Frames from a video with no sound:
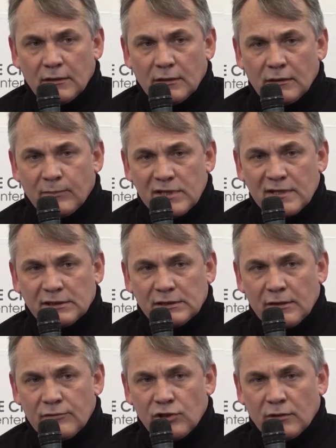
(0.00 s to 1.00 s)
э,
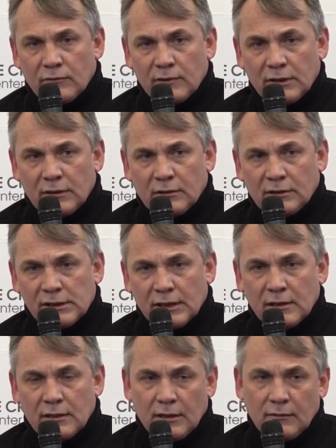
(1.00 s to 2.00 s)
пострадавших в этой драке.